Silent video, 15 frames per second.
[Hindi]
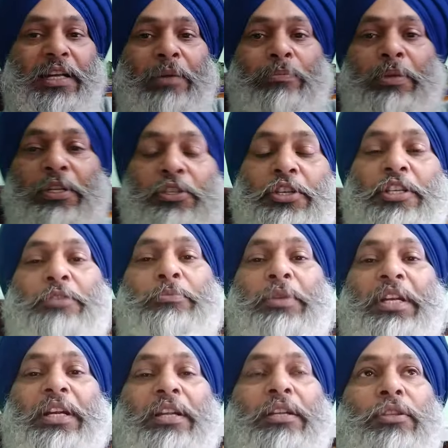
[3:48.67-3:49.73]
घंटा पच्चीस
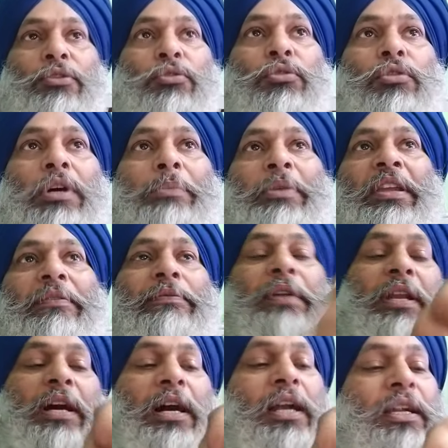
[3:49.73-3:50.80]
मिनट तो अभी
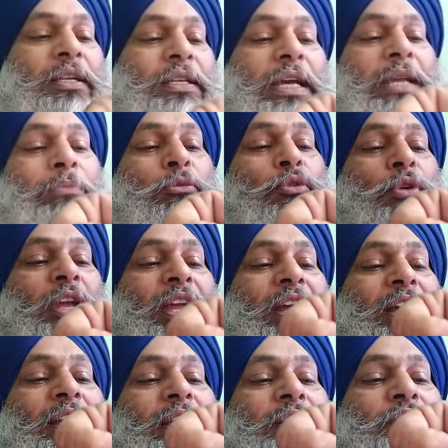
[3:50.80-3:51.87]
फिलहाल टाइम हो
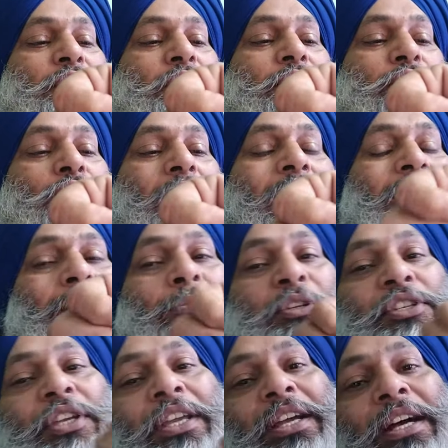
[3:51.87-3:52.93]
गया है जी चार
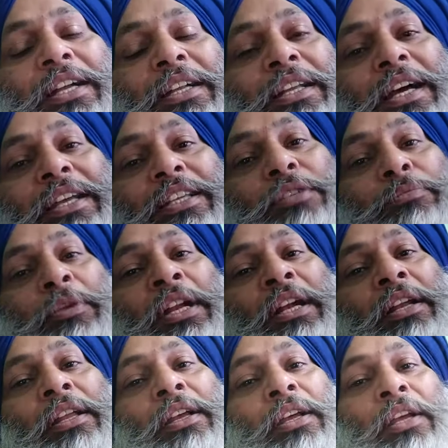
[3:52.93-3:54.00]
बज के अट्ठाईस
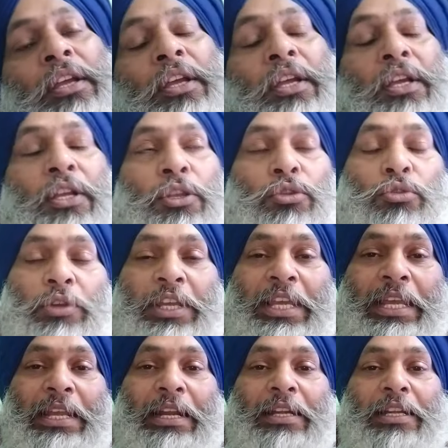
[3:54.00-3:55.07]
मिनट तो
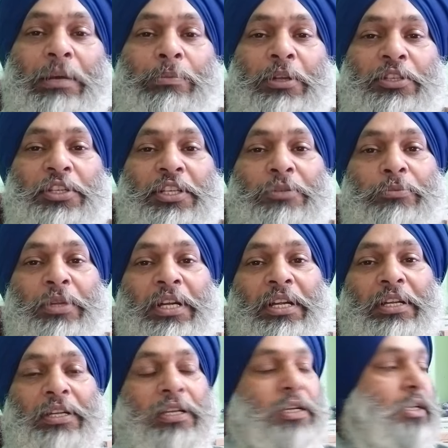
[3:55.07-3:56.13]
एक घंटा पच्चीस
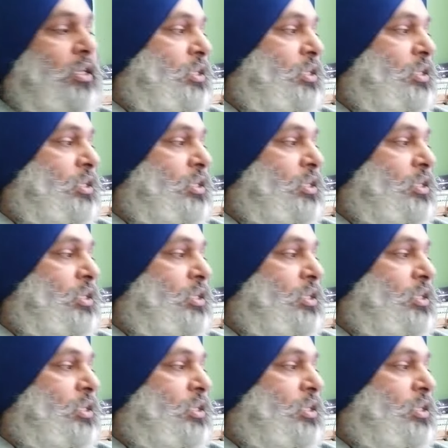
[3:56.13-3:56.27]
मिनट